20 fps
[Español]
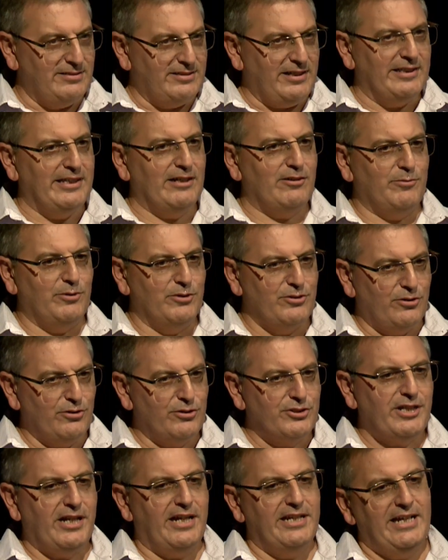Santiago
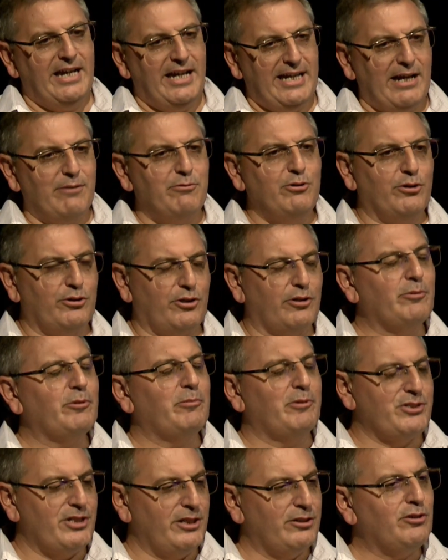Montoya, y hay algún otro
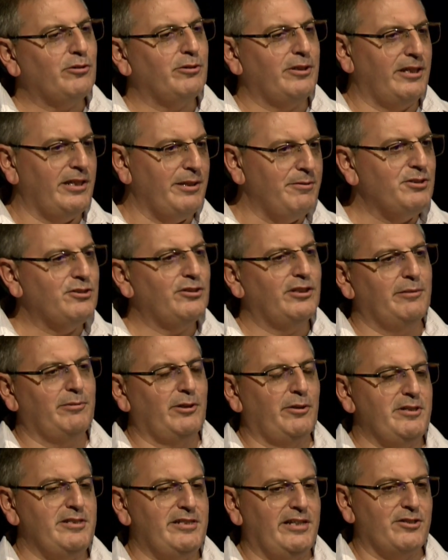proyecto de división de
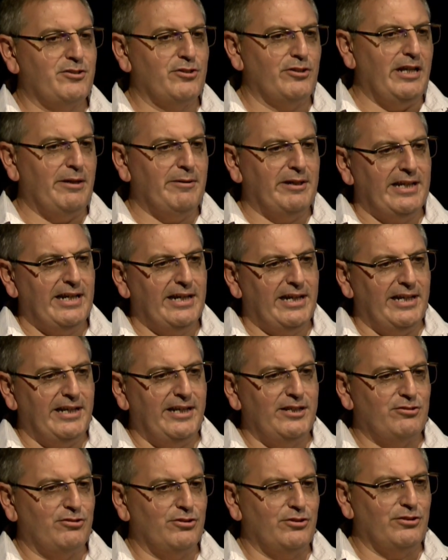provincia. Yo la verdad que en
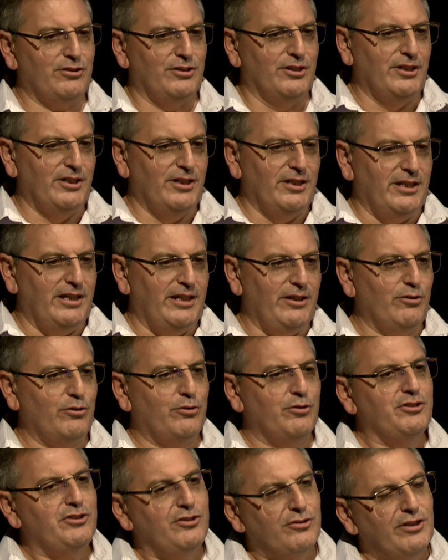eso no
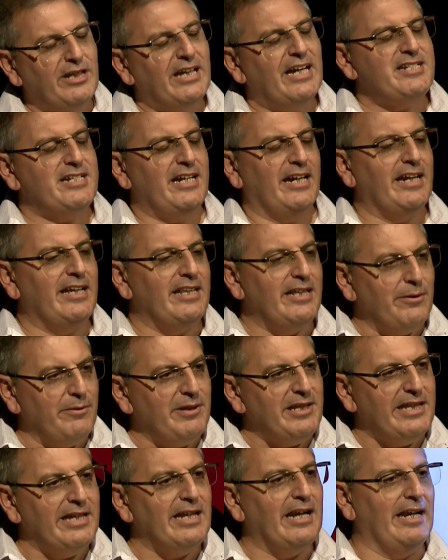coincido en que haya que
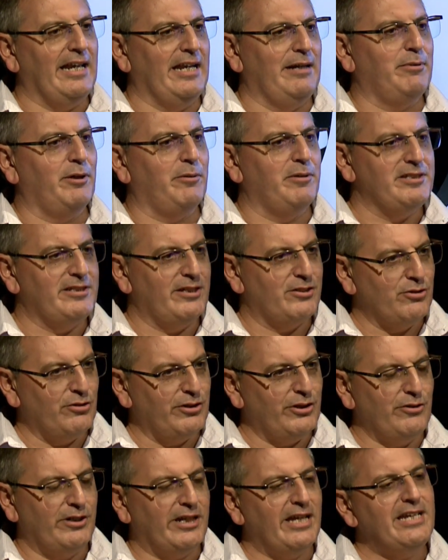dividirla la provincia. Yo
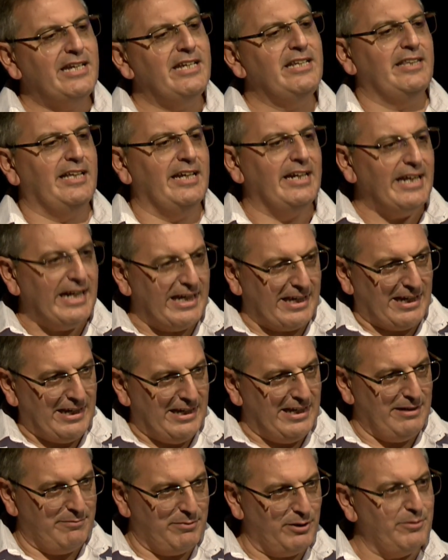creo que hay que
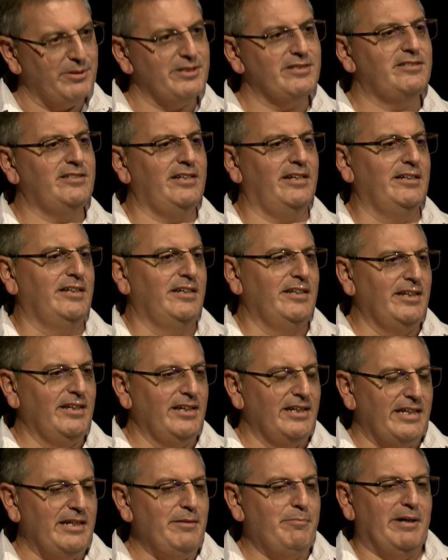integrarla la provincia.
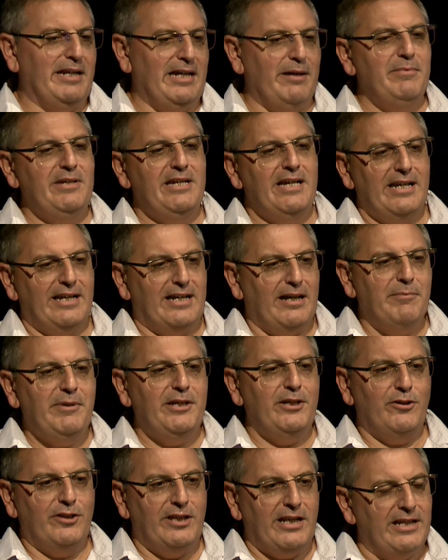Y para mí el
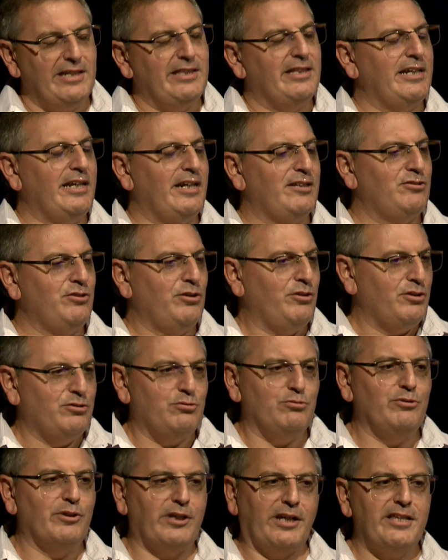camino de la integración
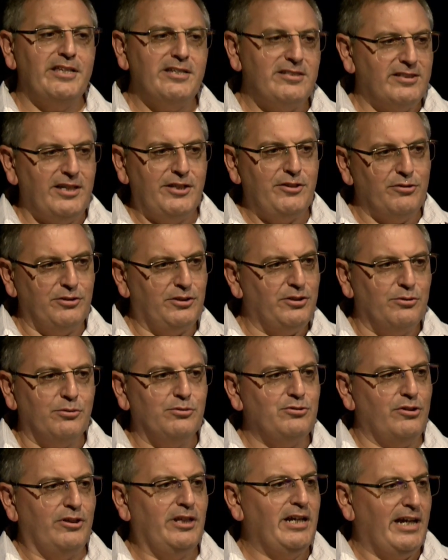es un rediseño
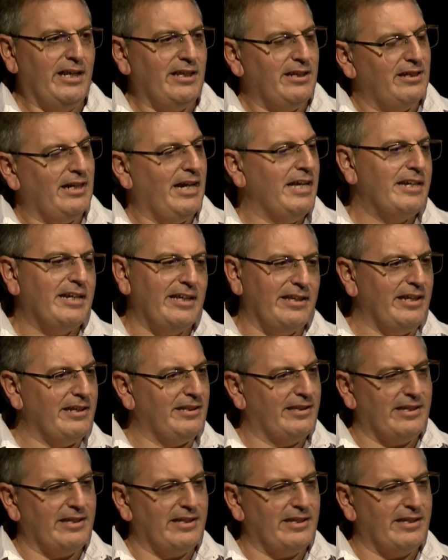institucional. Hay que